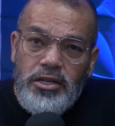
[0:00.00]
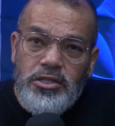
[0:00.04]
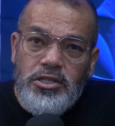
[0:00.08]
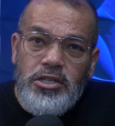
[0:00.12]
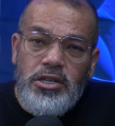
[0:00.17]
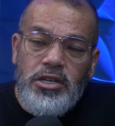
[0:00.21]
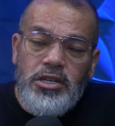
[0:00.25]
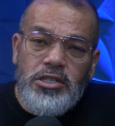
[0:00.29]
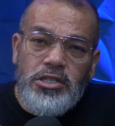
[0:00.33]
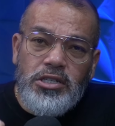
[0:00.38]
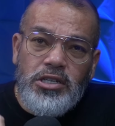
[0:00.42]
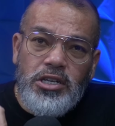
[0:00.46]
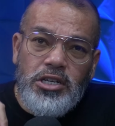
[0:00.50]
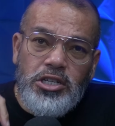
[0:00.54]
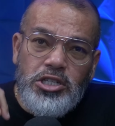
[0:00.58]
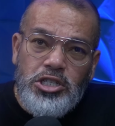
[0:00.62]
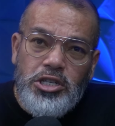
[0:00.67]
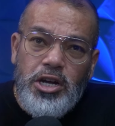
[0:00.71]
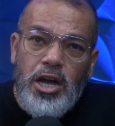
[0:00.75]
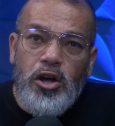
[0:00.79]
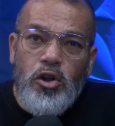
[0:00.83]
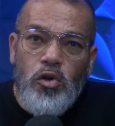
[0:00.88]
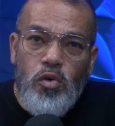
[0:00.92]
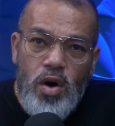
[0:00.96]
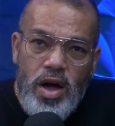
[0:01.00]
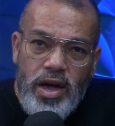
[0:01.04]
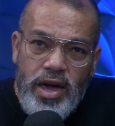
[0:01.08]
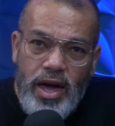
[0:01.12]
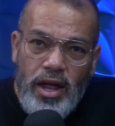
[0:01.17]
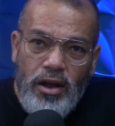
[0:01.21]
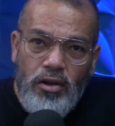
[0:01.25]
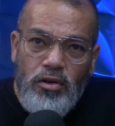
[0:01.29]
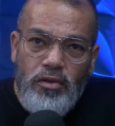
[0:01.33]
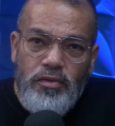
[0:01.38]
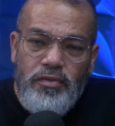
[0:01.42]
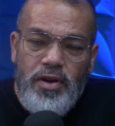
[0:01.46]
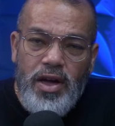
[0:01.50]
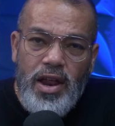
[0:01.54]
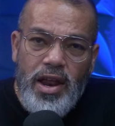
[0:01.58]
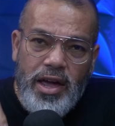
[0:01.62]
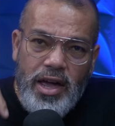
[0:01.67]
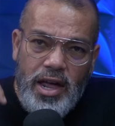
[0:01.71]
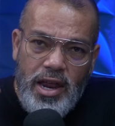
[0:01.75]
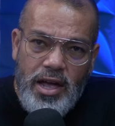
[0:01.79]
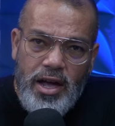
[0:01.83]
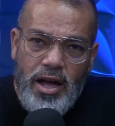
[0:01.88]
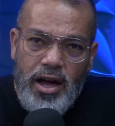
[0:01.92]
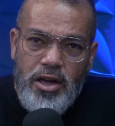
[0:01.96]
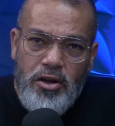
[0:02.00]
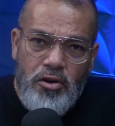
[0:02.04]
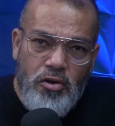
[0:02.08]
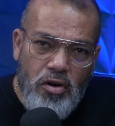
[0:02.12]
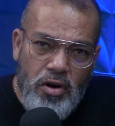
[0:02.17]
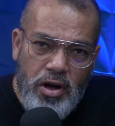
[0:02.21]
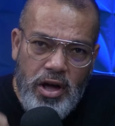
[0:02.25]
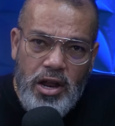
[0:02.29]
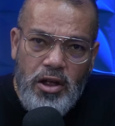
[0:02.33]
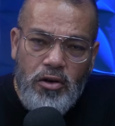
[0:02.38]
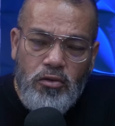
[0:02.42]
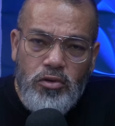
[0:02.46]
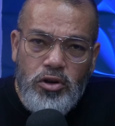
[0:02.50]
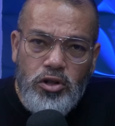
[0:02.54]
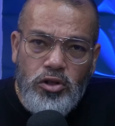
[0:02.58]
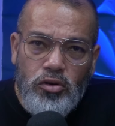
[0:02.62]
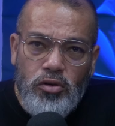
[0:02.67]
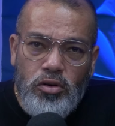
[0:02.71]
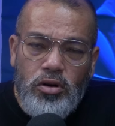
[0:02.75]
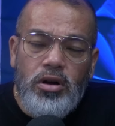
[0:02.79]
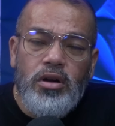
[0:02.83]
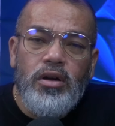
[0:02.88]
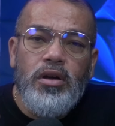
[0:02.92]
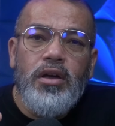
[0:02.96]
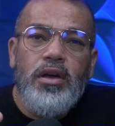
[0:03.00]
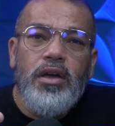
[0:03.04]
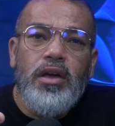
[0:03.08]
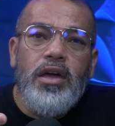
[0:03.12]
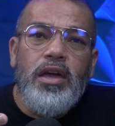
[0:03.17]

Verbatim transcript: diz que gerou aquela ovelha que ele ganhou, que ele cuidou,